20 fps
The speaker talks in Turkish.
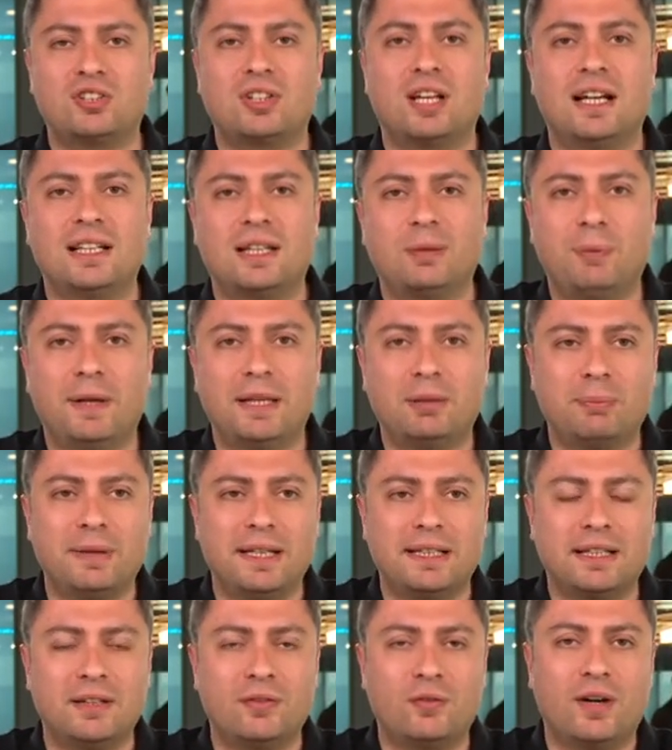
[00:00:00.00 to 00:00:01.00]
Takip
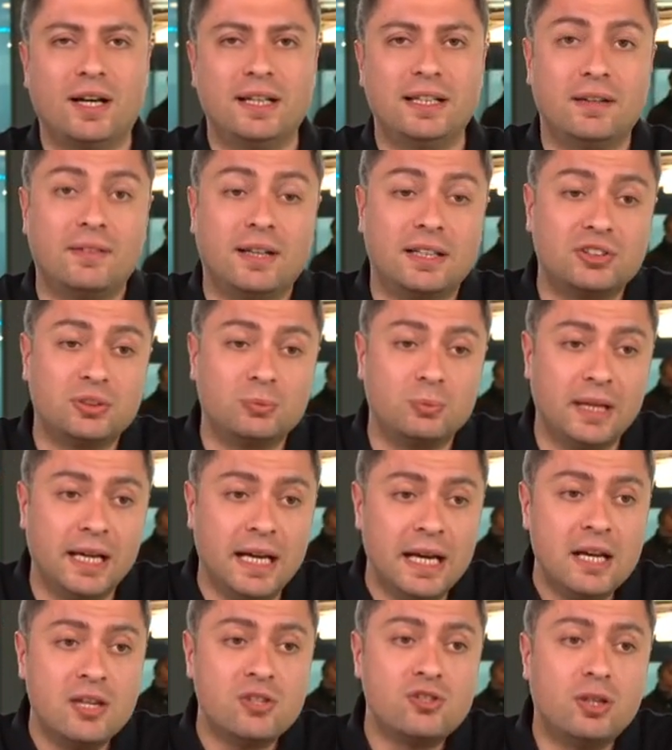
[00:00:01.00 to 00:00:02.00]
etmekte fayda var. Şimdi
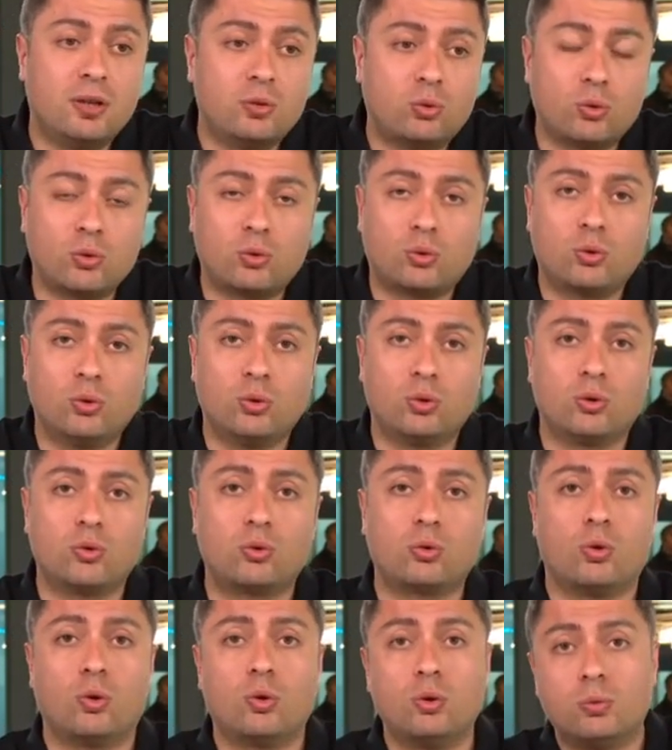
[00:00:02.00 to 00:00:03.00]
Cesus
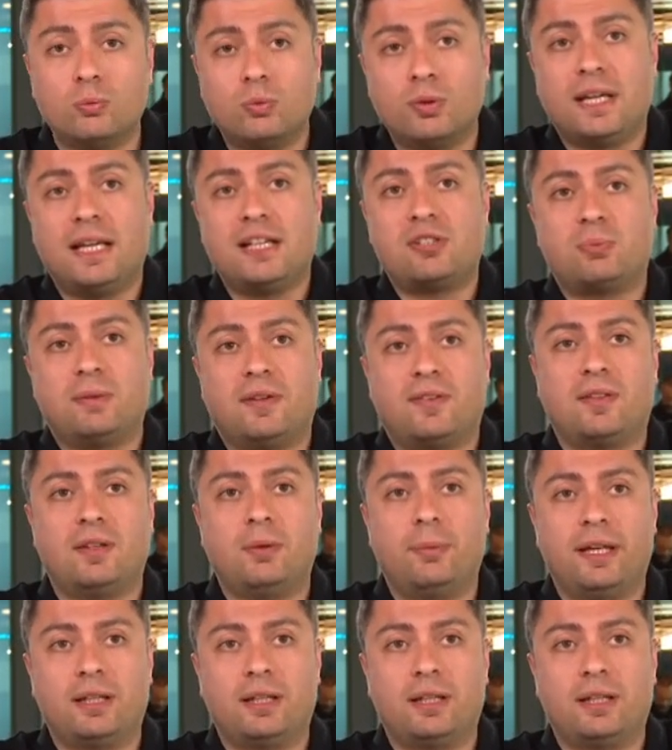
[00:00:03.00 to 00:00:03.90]
diyoruz. Olumlu geçmesini